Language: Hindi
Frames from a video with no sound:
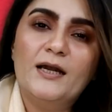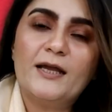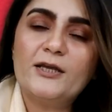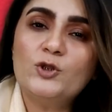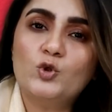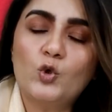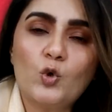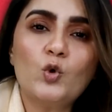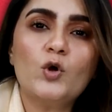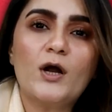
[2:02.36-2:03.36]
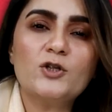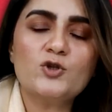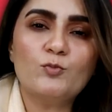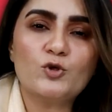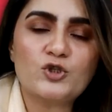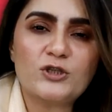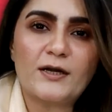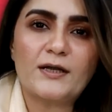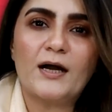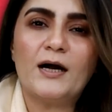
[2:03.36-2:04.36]
लेकिन दोनों का जो
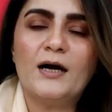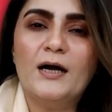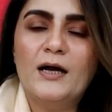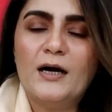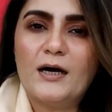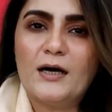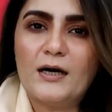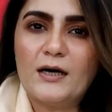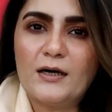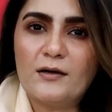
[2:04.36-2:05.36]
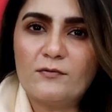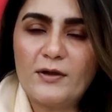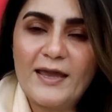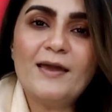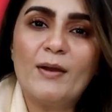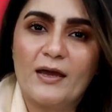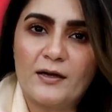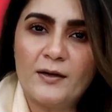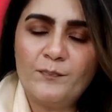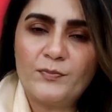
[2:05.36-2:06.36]
मुश्तरका एम है
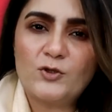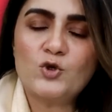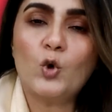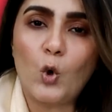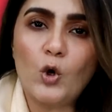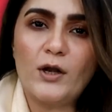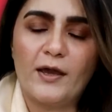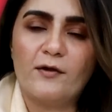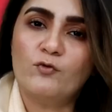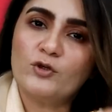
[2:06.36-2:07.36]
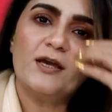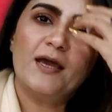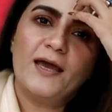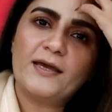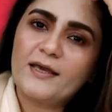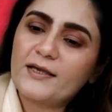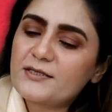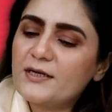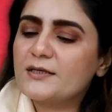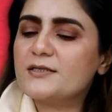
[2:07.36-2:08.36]
ना जो गोल है वो ये है कि
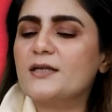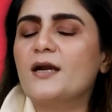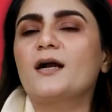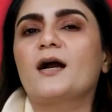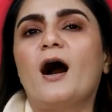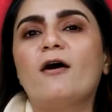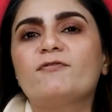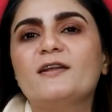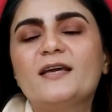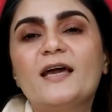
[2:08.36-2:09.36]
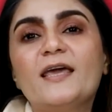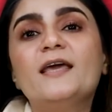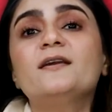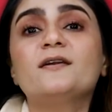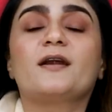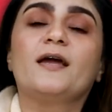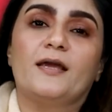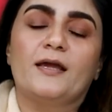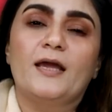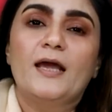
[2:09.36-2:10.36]
किसी ना किसी तरह काफ लीग इन रहे
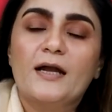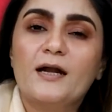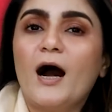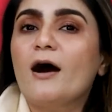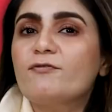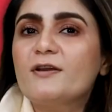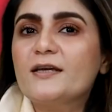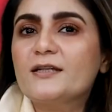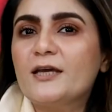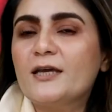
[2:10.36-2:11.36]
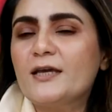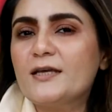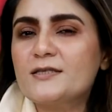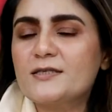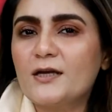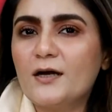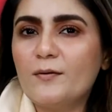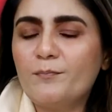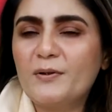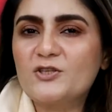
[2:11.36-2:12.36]
काफ लीग ने इस
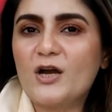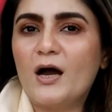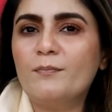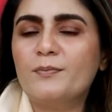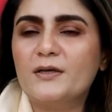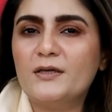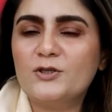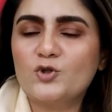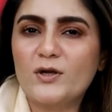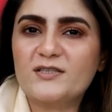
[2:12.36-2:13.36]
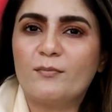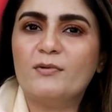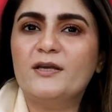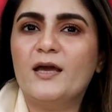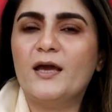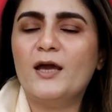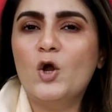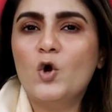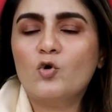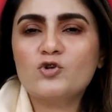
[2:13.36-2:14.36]
पंजाब की जो असम्बली है
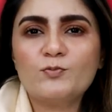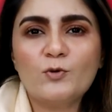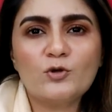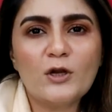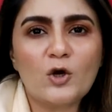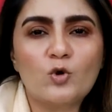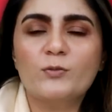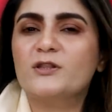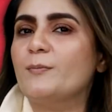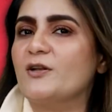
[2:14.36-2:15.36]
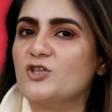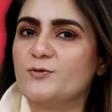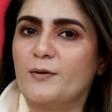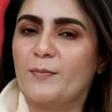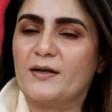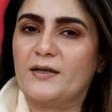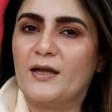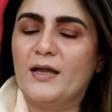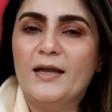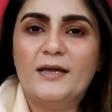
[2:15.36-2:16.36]
उसमें उन्होंने हुकूमती बेंचेस पर बैठना
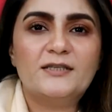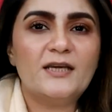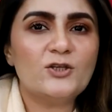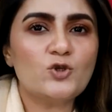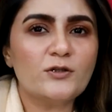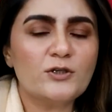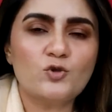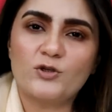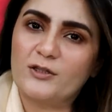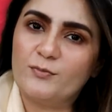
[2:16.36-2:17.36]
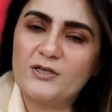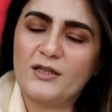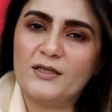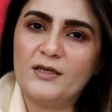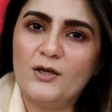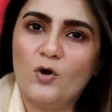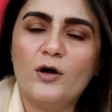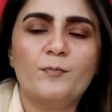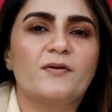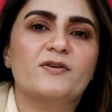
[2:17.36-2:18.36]
है ये चौधरी शुजात भी चाहते हैं
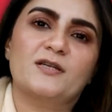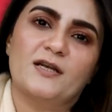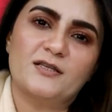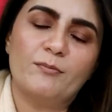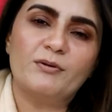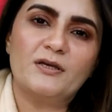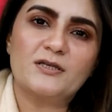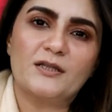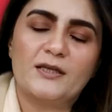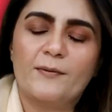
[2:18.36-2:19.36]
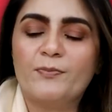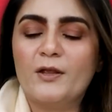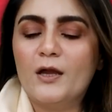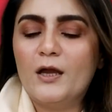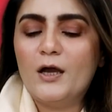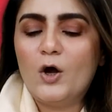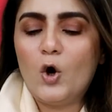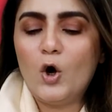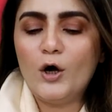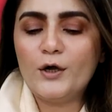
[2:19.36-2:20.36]
और परवेज़ लाई साहब भी ये चाहते
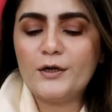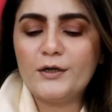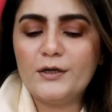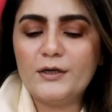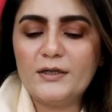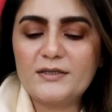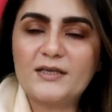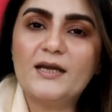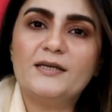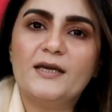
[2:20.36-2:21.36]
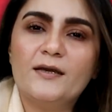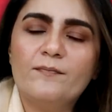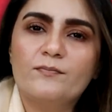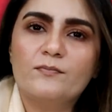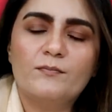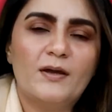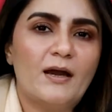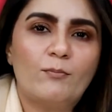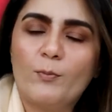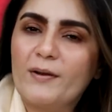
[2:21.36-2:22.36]
हैं और इसके लिए मैंने
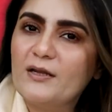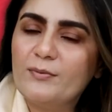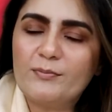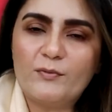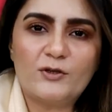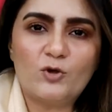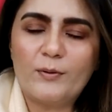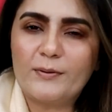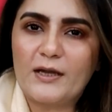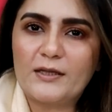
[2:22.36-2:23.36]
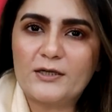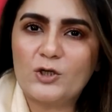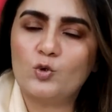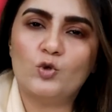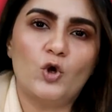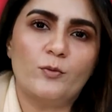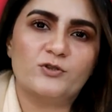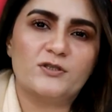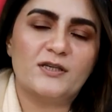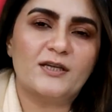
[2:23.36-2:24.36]
आपको पहले भी अपनी वीडियो में बताया था कि दो ही
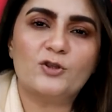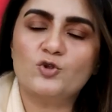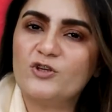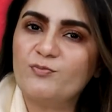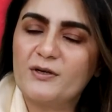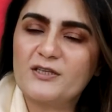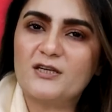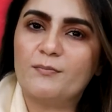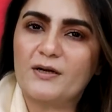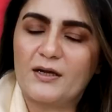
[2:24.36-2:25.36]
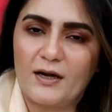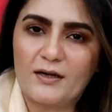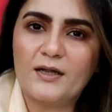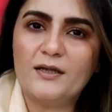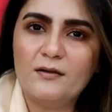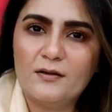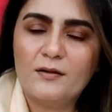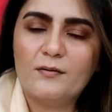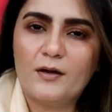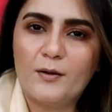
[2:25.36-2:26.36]
ऑप्शन हैं या तो चीफ मिनिस्टर बरकरार रहें
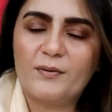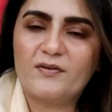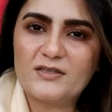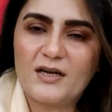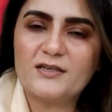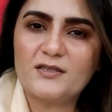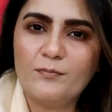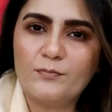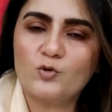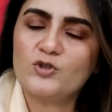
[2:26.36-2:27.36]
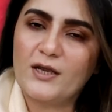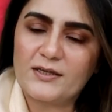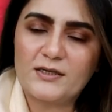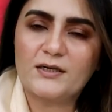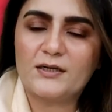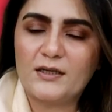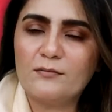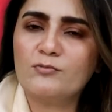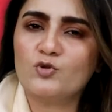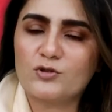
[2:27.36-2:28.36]
परवेज़ लाही साहब कुछ ऐसे करके
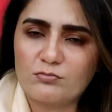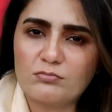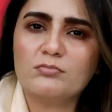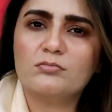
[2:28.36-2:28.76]
कुछ